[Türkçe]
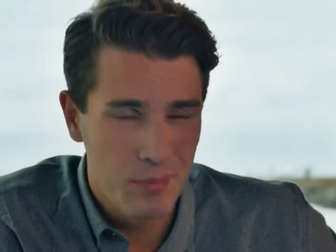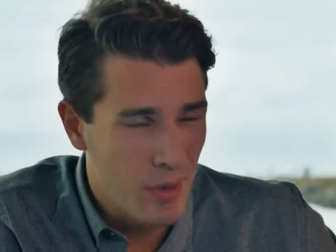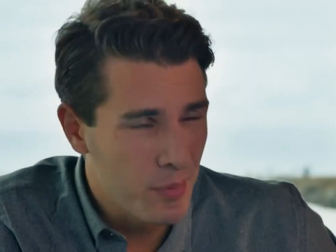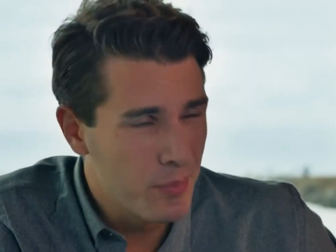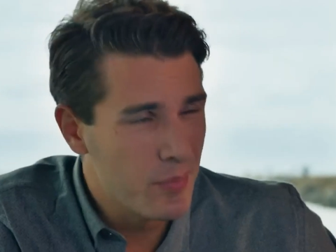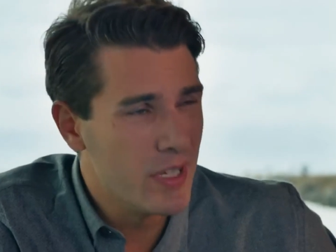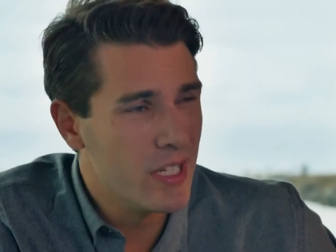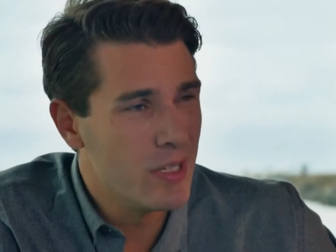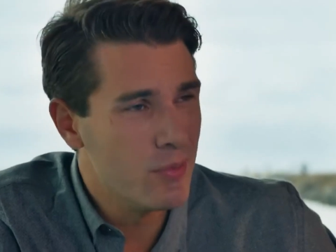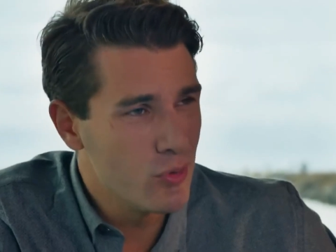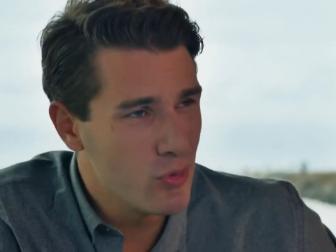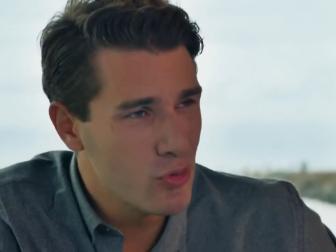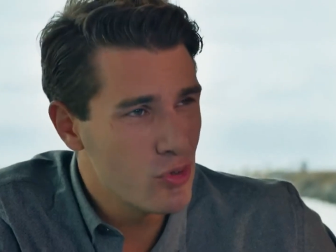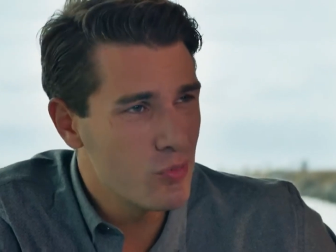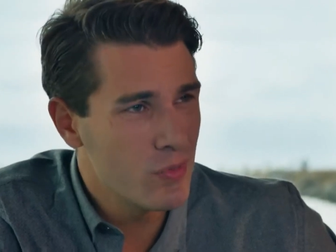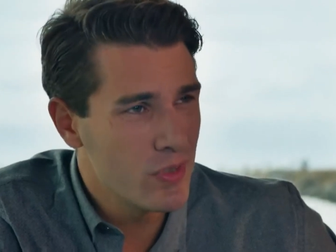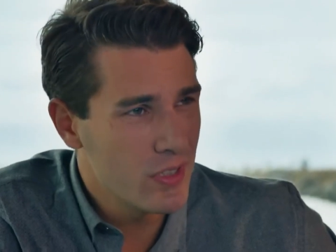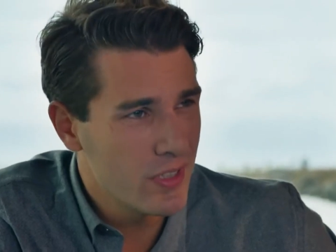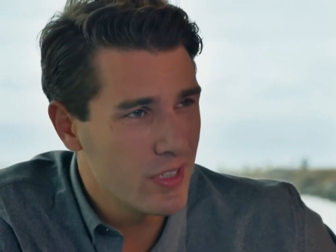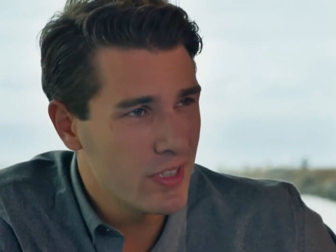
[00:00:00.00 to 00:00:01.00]
ben bir elimi
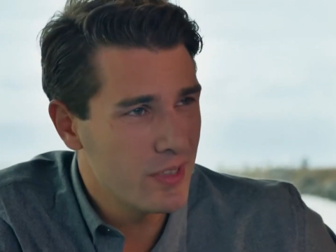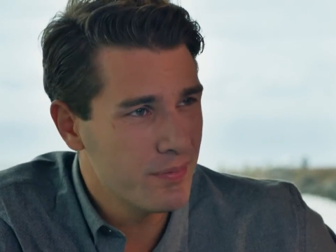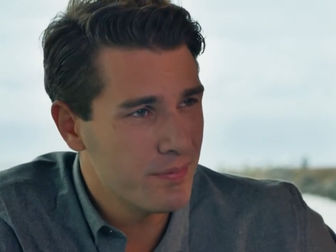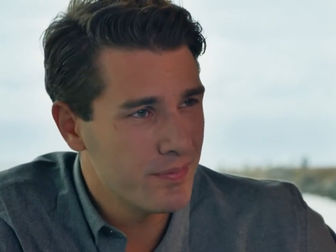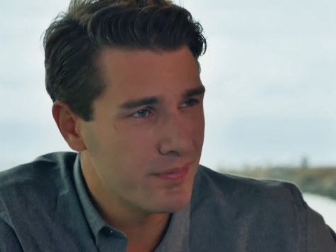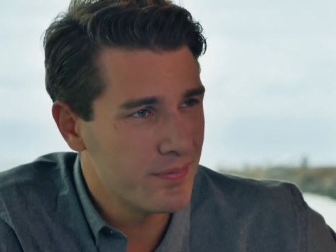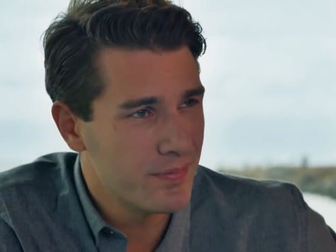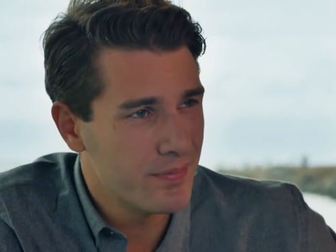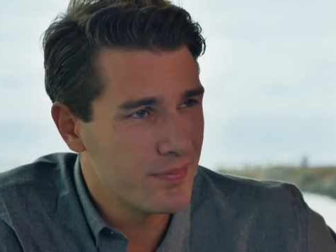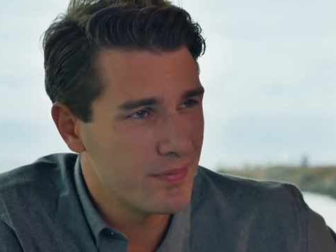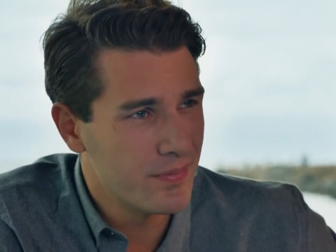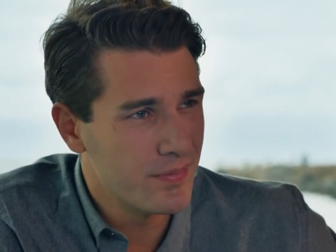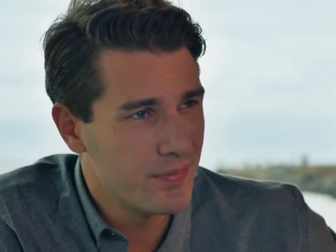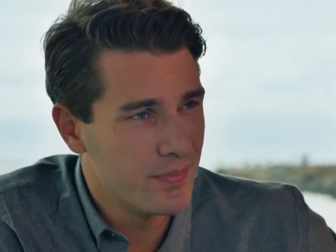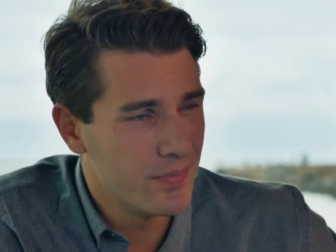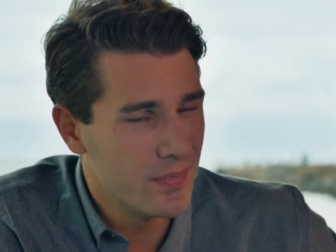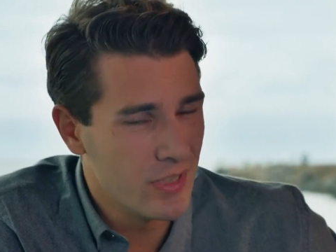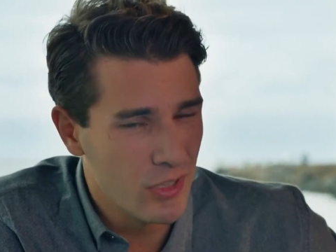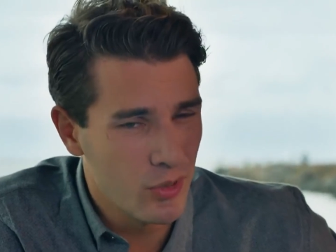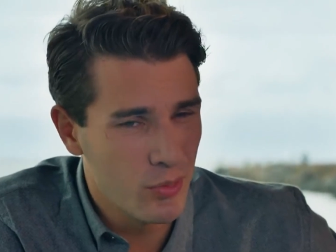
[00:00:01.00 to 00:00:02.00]
yüzümü yıkayayım.
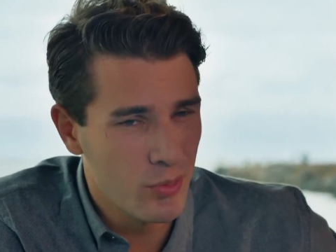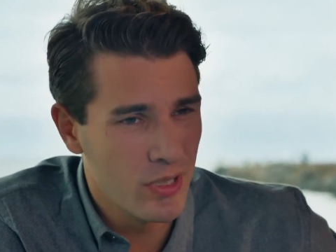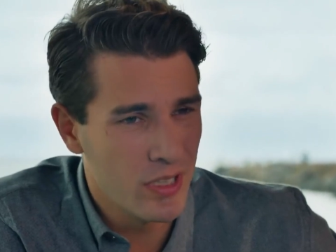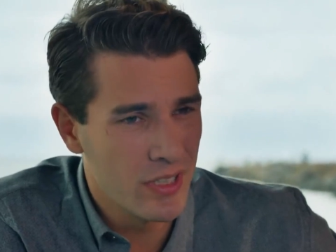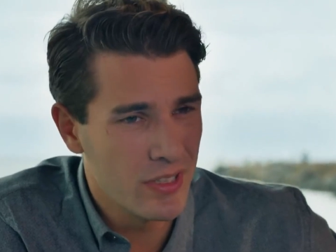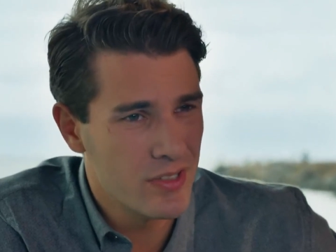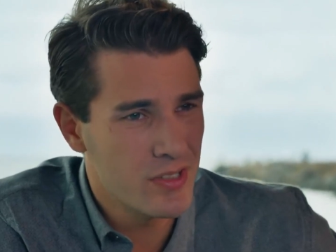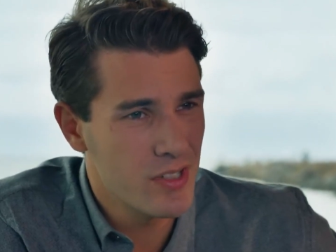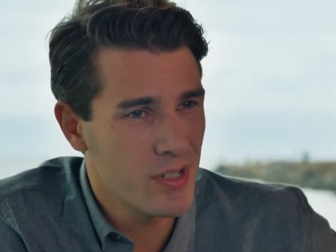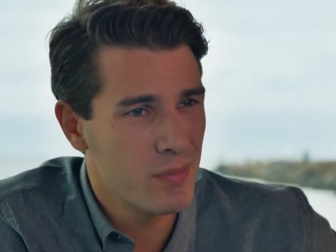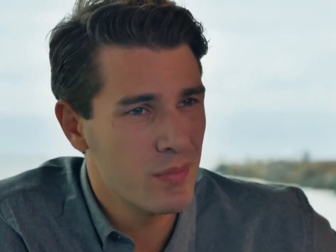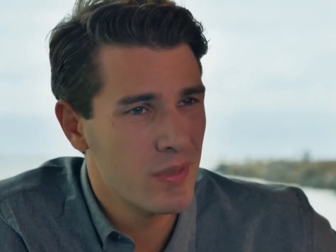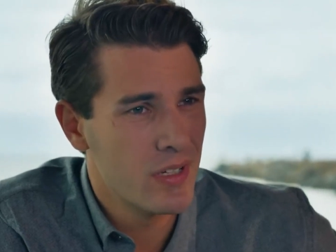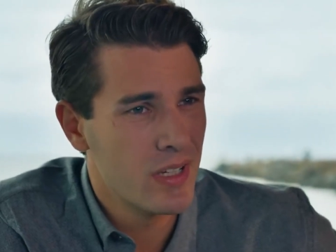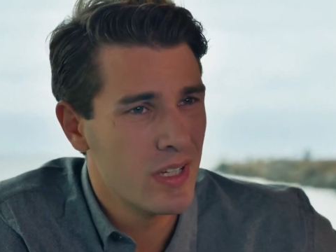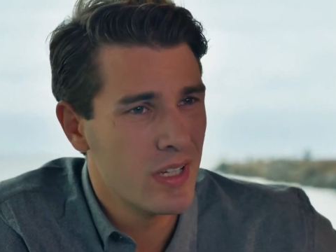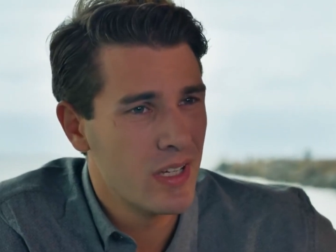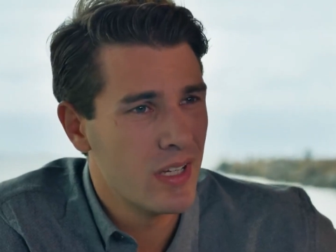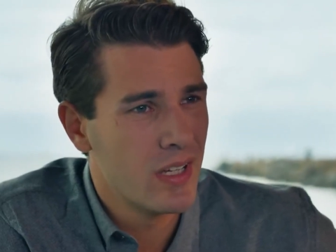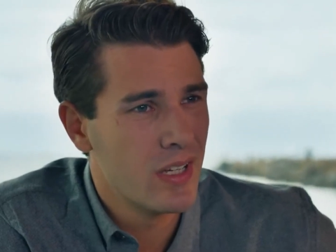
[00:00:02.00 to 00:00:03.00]
Lavaboya gideceğim.
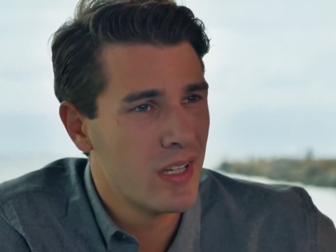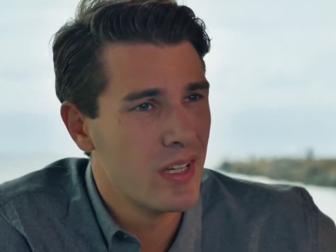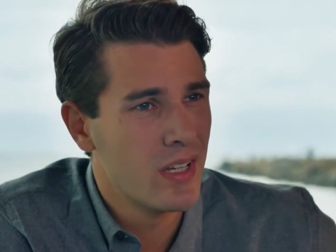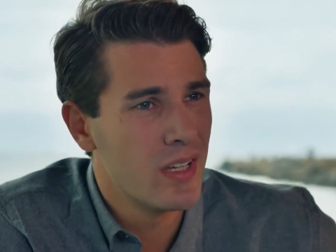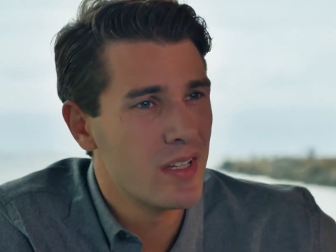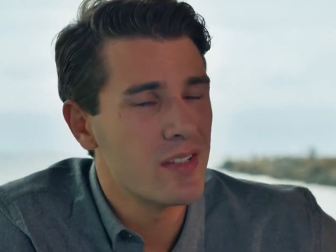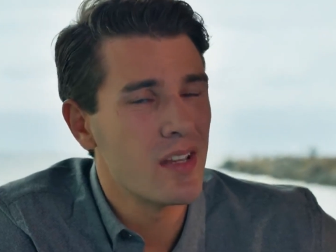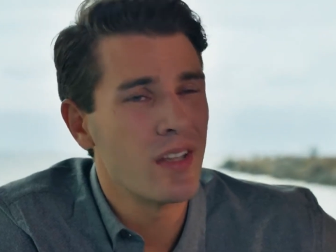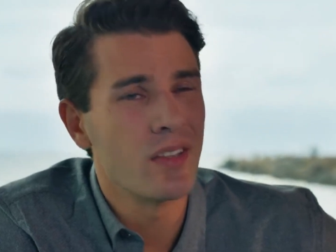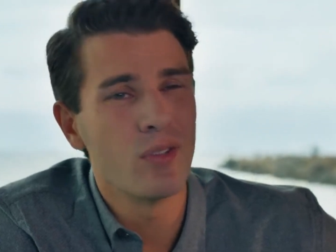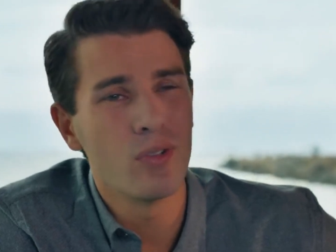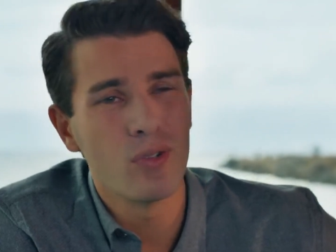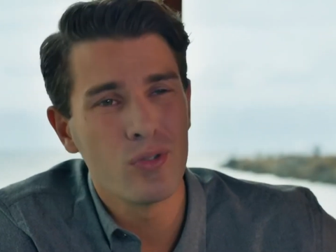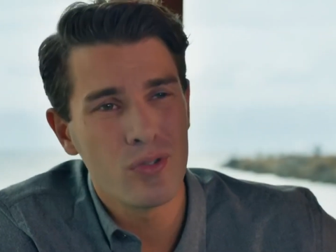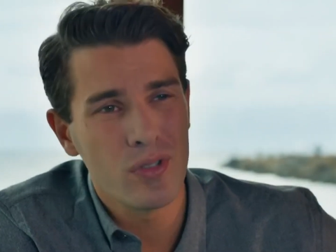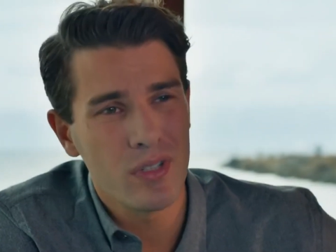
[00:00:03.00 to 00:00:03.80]
Sen de o